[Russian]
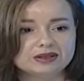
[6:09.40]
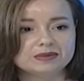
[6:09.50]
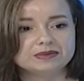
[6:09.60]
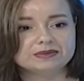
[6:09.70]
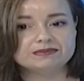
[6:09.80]

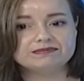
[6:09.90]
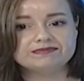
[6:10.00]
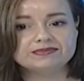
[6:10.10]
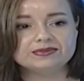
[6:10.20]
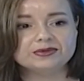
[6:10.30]

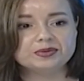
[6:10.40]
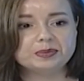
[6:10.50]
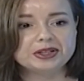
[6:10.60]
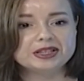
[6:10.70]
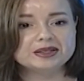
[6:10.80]
в
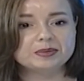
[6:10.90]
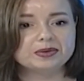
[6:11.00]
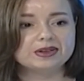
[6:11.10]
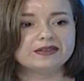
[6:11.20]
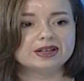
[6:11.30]

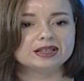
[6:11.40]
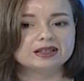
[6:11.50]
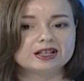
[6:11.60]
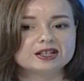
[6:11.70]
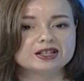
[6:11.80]
принципе, наверное,
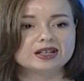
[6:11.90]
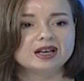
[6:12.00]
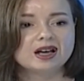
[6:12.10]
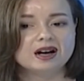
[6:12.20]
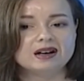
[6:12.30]
даже
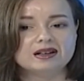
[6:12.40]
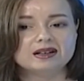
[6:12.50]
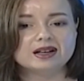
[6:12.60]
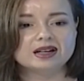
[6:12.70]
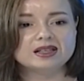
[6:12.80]

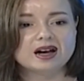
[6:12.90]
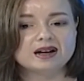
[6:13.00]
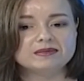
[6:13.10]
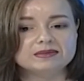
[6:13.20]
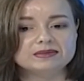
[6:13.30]

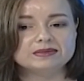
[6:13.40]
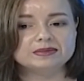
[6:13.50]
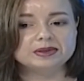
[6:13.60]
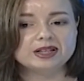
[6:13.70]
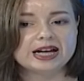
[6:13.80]
когда
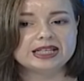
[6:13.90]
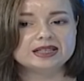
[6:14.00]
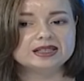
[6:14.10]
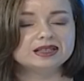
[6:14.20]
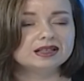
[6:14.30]
была
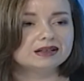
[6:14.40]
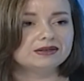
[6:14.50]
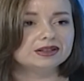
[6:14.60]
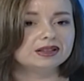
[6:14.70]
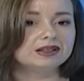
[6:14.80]

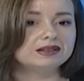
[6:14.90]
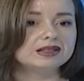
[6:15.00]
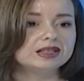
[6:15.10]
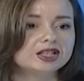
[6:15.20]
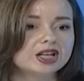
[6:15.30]
инициирована
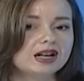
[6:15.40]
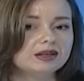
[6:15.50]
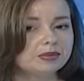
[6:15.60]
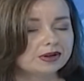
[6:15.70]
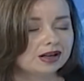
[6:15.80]

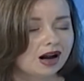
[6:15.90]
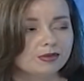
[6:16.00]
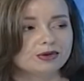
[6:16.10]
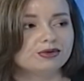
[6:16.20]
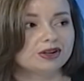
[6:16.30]
изначально
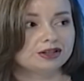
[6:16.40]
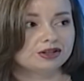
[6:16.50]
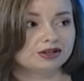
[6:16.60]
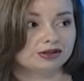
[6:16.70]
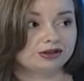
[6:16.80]
программа
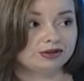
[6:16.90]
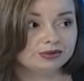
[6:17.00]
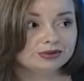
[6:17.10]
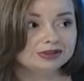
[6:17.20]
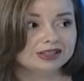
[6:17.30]
Рухани
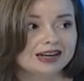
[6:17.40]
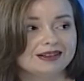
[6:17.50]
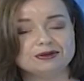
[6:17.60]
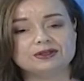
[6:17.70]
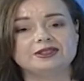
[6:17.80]
Жангуру,
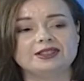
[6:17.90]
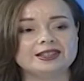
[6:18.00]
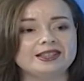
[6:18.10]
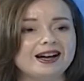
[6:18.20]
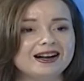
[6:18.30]
да, вот
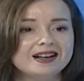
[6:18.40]
тогда